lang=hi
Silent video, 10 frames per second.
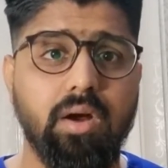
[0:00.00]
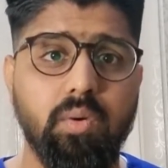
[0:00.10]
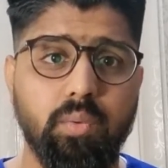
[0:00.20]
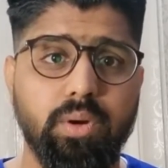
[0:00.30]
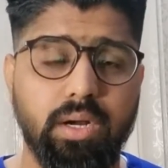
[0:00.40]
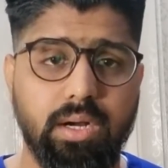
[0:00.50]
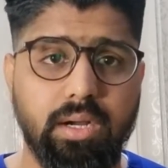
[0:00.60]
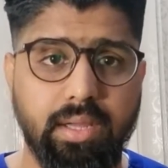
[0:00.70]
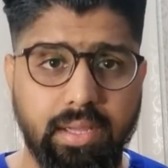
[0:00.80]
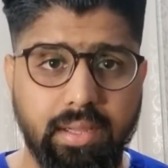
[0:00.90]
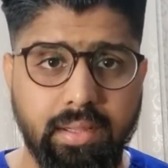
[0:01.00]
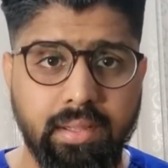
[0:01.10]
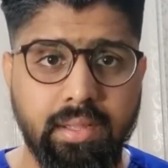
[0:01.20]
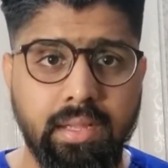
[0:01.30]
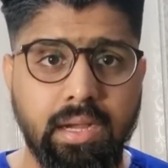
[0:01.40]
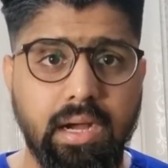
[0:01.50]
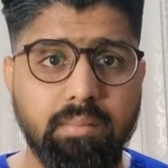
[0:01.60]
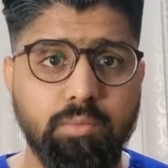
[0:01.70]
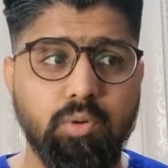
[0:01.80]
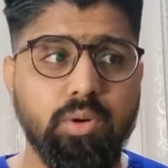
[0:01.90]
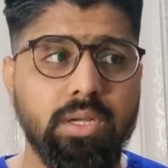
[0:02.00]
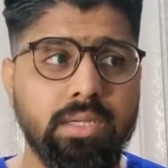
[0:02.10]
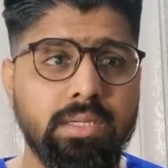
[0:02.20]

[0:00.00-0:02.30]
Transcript: हो रहा है हम लोग